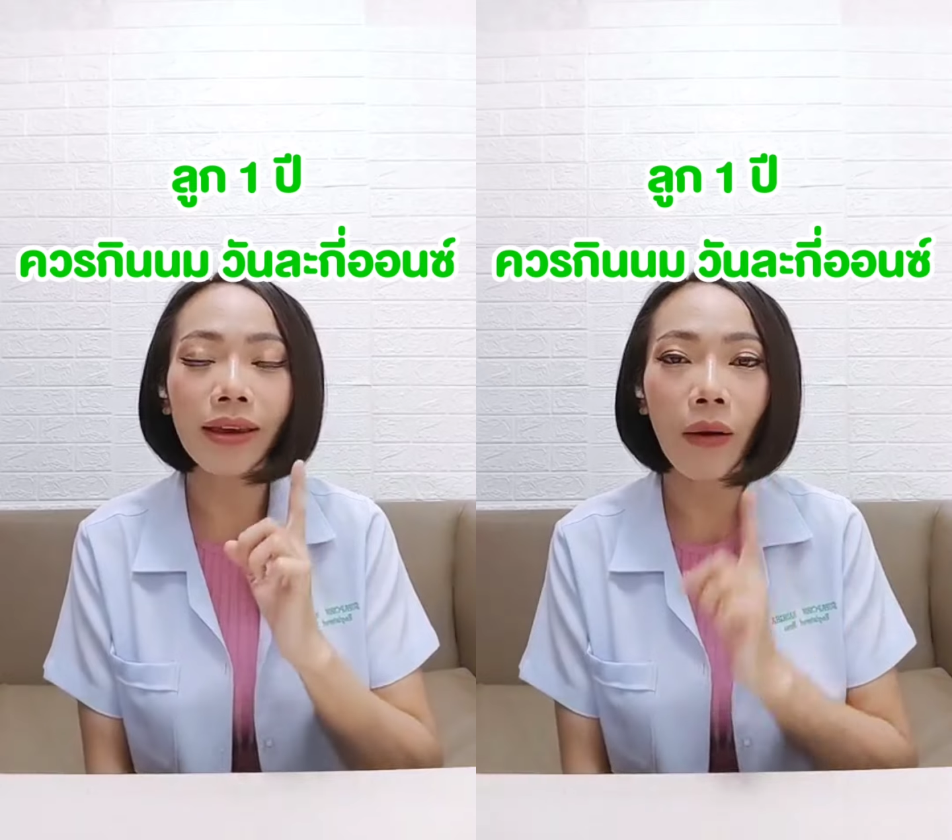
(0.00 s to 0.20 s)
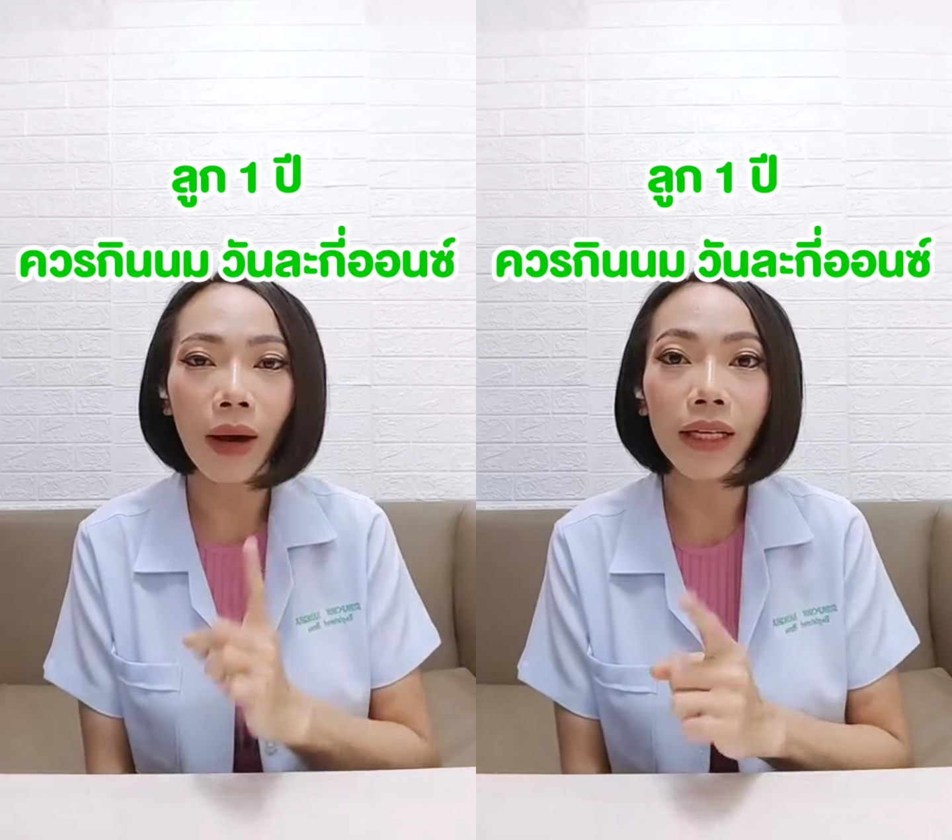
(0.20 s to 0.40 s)

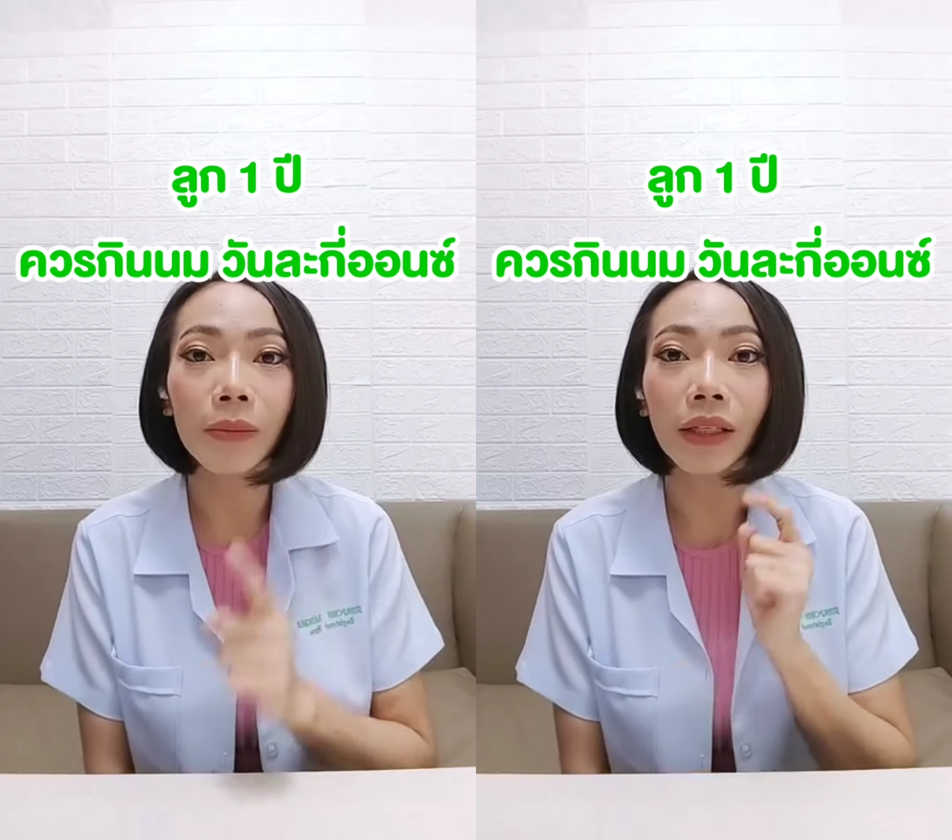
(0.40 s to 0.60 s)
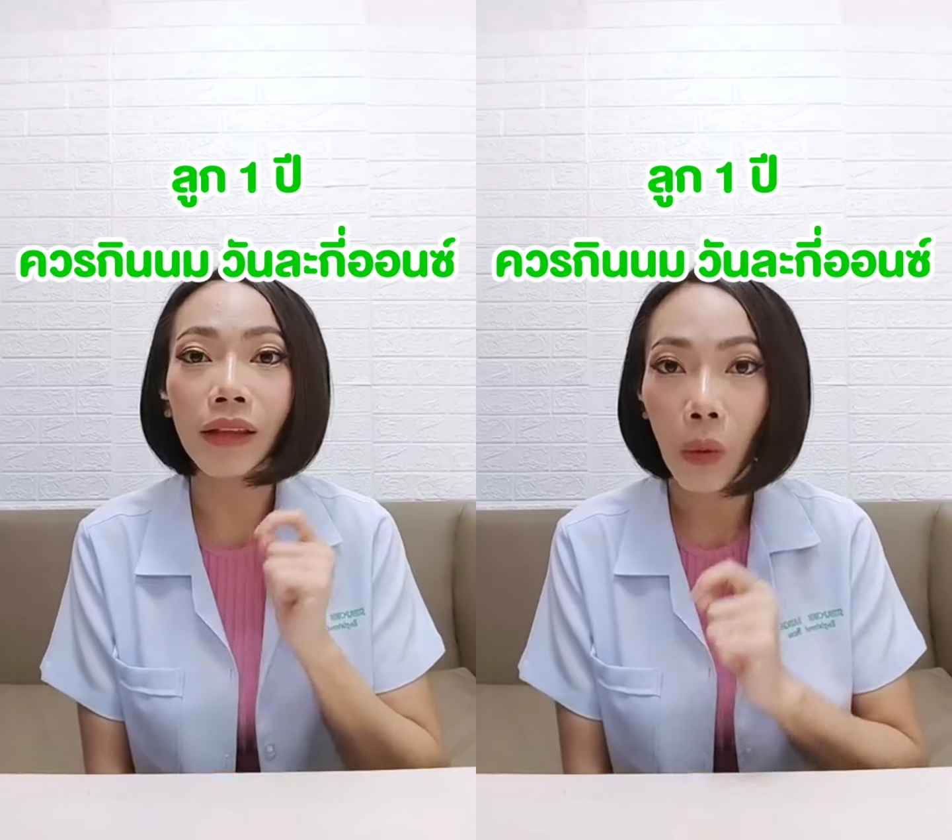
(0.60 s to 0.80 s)
แก้วผัดดื่ม
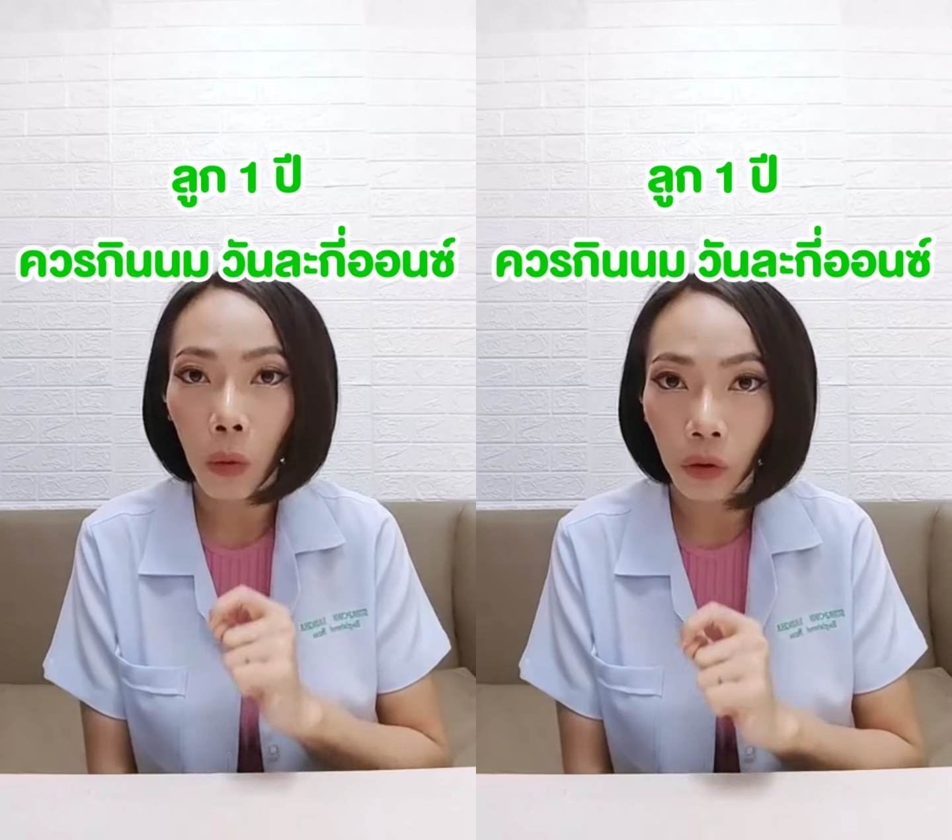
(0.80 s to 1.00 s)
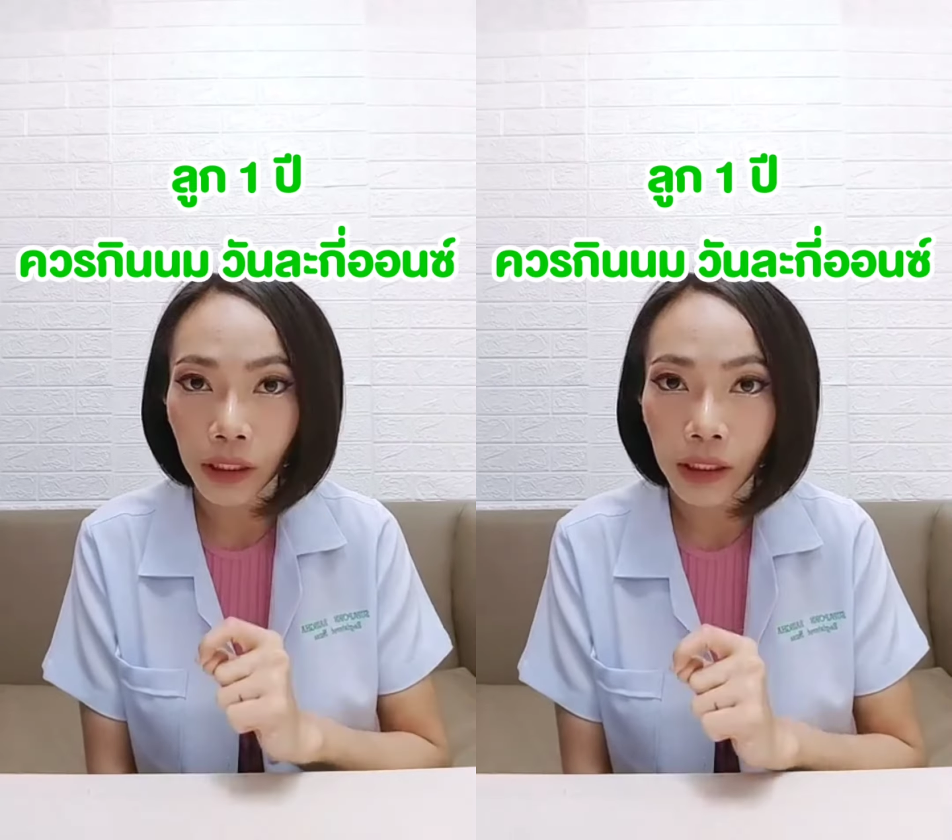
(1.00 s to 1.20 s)
ตั้งแต่
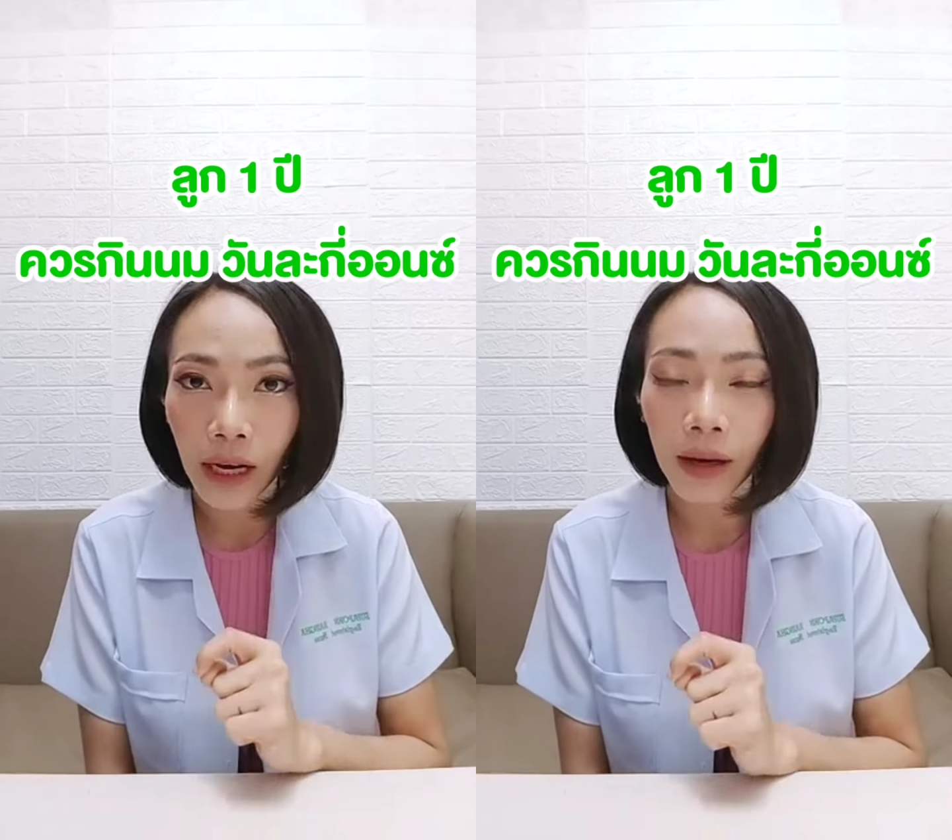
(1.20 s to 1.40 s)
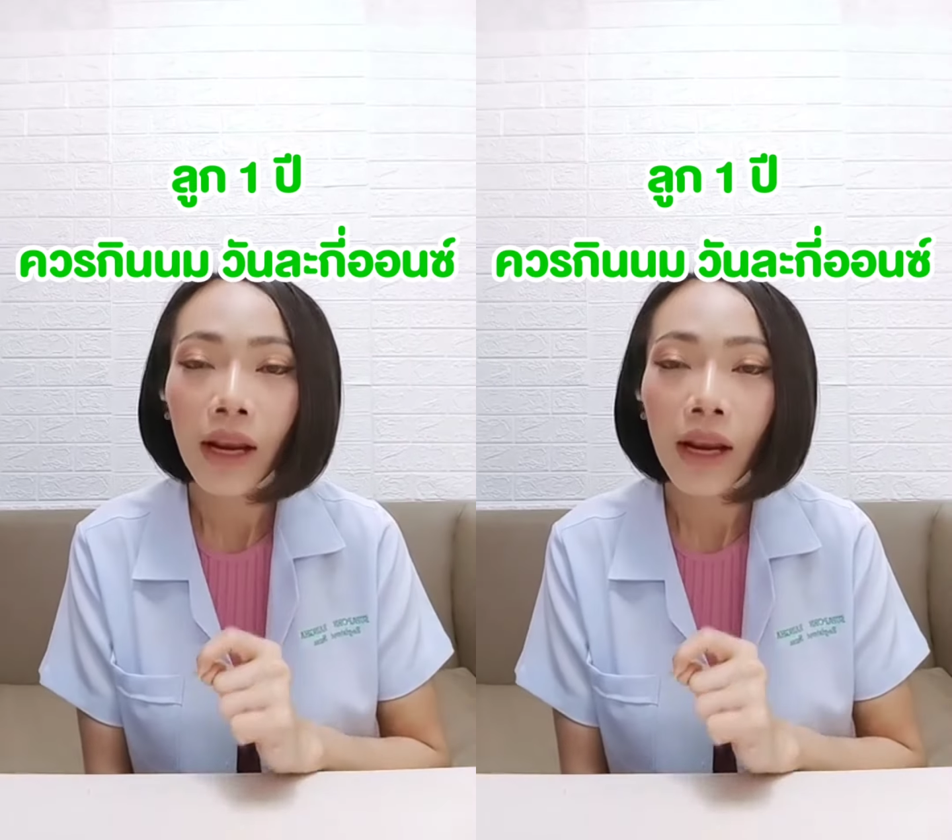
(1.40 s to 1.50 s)
6 เดือน